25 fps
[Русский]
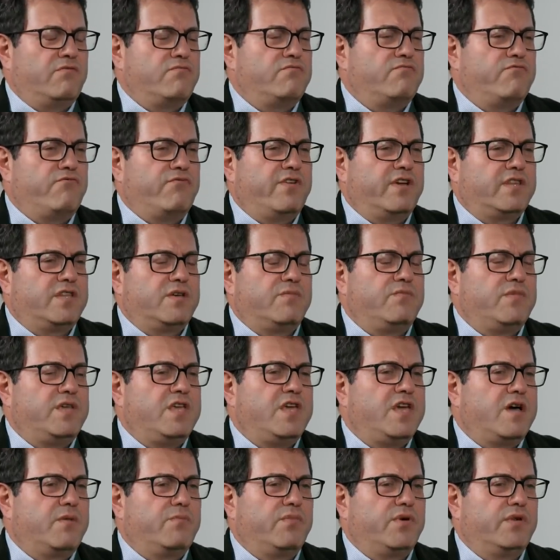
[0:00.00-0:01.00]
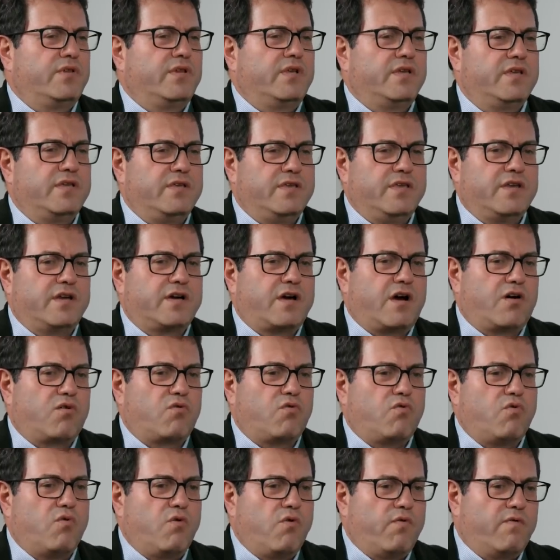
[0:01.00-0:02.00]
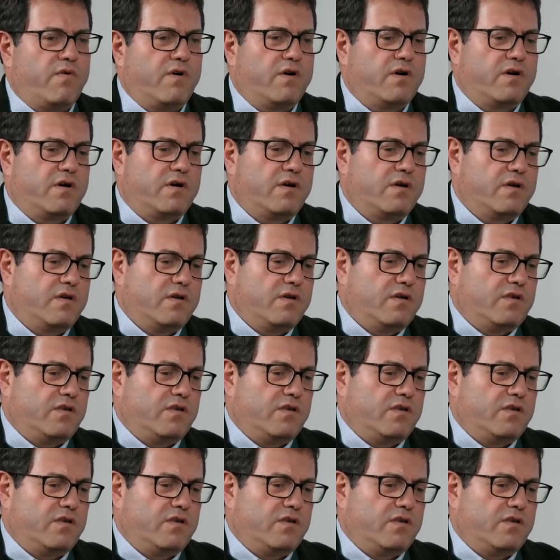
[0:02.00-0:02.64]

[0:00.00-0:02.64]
В этом не было никакого...